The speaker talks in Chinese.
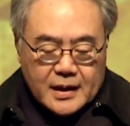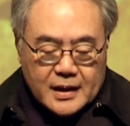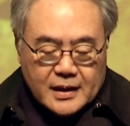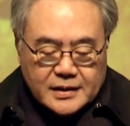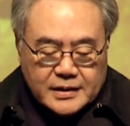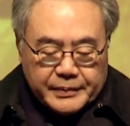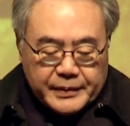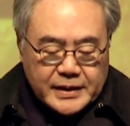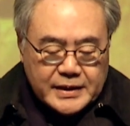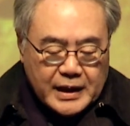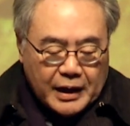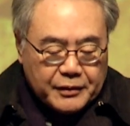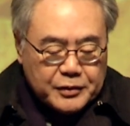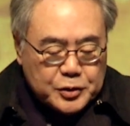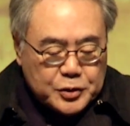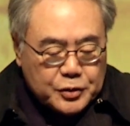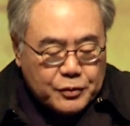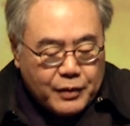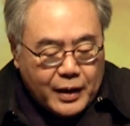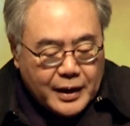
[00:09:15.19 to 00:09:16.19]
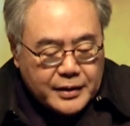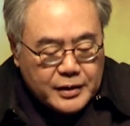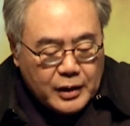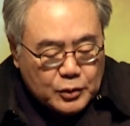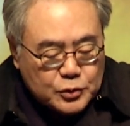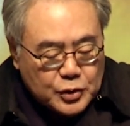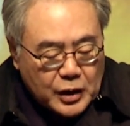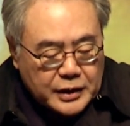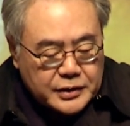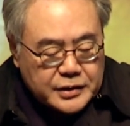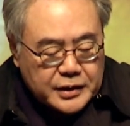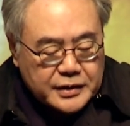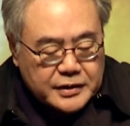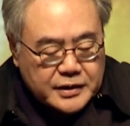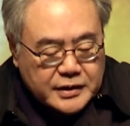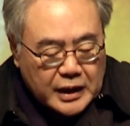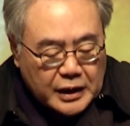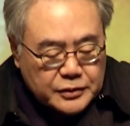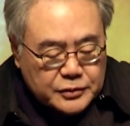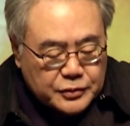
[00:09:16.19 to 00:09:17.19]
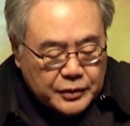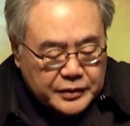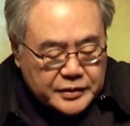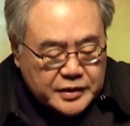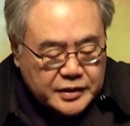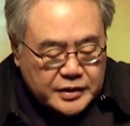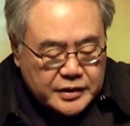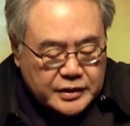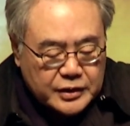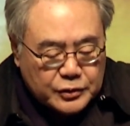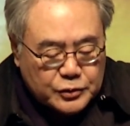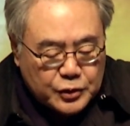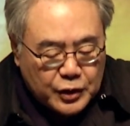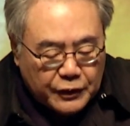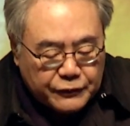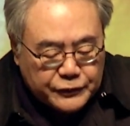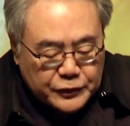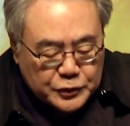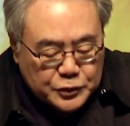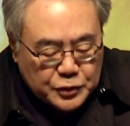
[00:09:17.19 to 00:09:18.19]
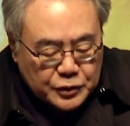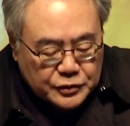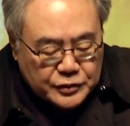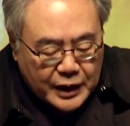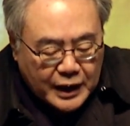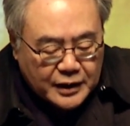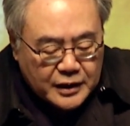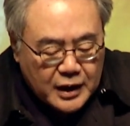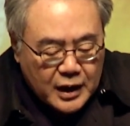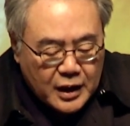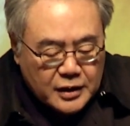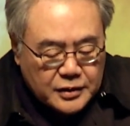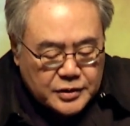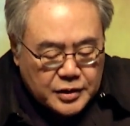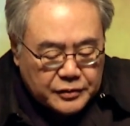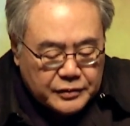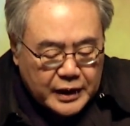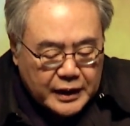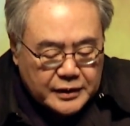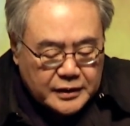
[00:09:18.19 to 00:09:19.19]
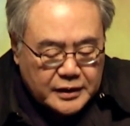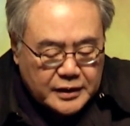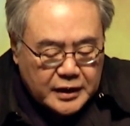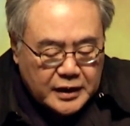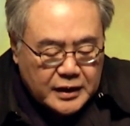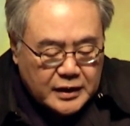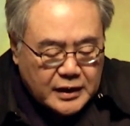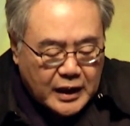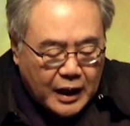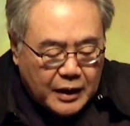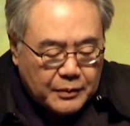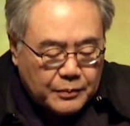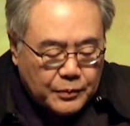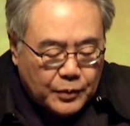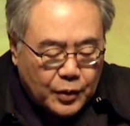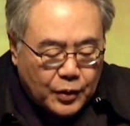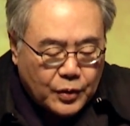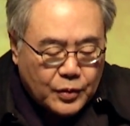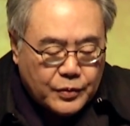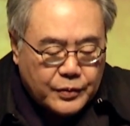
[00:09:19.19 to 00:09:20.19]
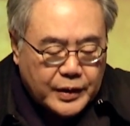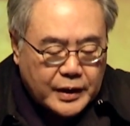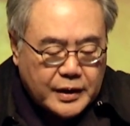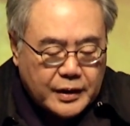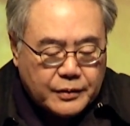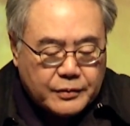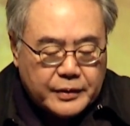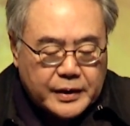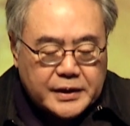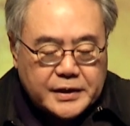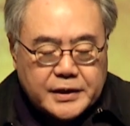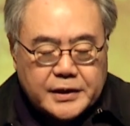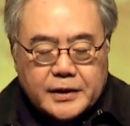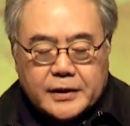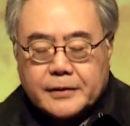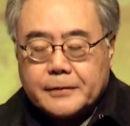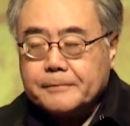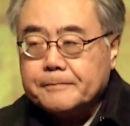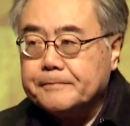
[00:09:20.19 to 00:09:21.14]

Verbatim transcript: 这边讲了一句话，要穿起神所赐的全副军装，就能抵挡魔鬼的诡计。